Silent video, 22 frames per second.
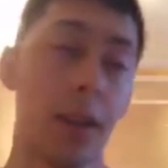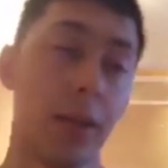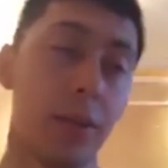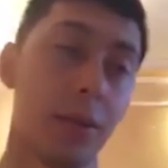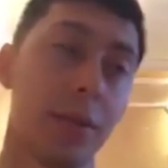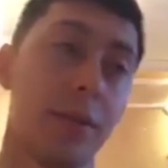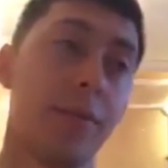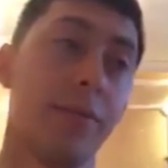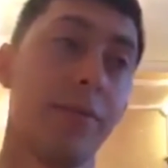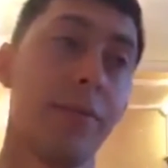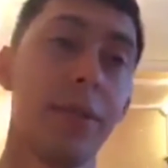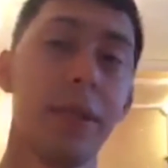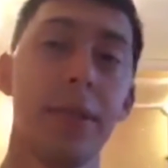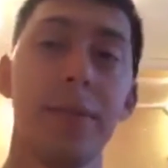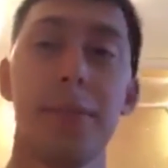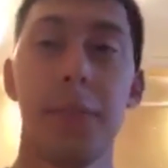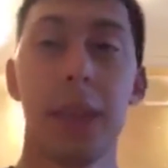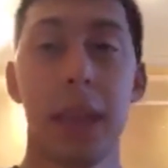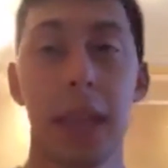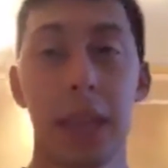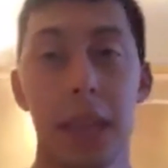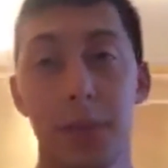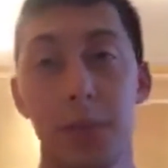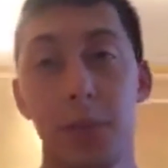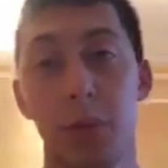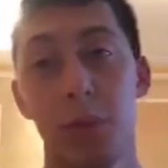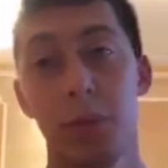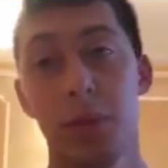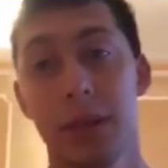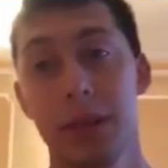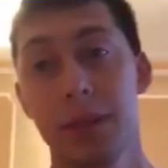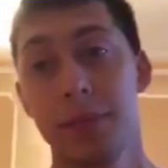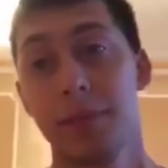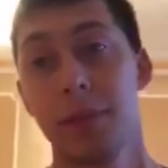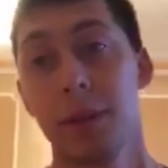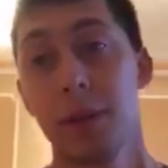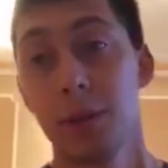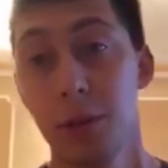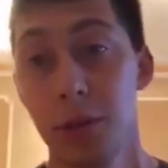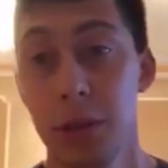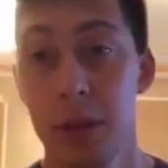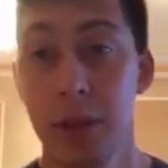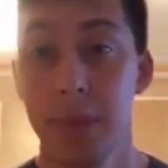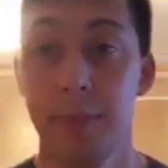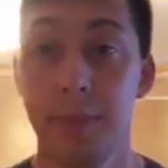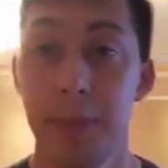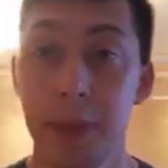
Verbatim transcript: То есть вы таким образом получите